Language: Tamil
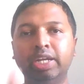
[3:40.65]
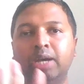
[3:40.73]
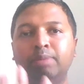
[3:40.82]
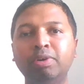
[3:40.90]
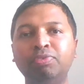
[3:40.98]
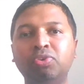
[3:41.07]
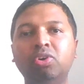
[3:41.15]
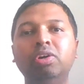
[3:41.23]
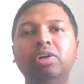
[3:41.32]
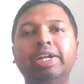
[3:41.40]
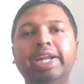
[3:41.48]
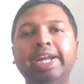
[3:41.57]
நம்பர் ஃபோர்
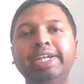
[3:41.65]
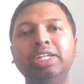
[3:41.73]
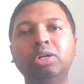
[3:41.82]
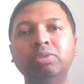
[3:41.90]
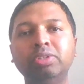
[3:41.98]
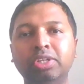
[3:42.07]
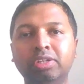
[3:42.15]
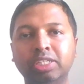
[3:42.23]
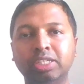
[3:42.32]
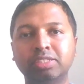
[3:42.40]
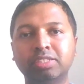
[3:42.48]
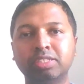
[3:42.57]
ரெண்ட் அவுட் யுவர்
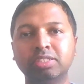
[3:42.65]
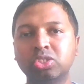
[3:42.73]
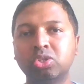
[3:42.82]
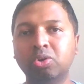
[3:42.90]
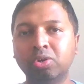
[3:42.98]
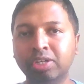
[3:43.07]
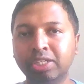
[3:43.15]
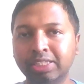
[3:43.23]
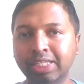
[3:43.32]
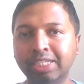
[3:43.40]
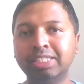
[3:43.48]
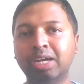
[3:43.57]
திங்ஸ் ஸோ உங்களுடைய
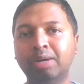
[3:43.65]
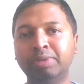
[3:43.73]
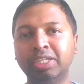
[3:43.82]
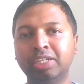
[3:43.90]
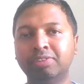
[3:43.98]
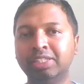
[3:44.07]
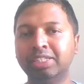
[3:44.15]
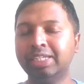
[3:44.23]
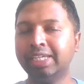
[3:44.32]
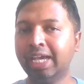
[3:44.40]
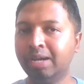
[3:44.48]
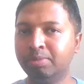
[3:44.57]
திங்ஸ் அப்படிங்கிற வந்து
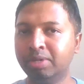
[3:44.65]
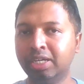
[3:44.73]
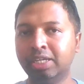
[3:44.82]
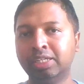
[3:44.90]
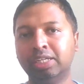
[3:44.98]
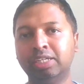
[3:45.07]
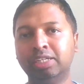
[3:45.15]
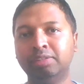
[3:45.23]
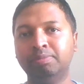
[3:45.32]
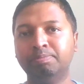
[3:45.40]
கேமரா இருக்கலாம்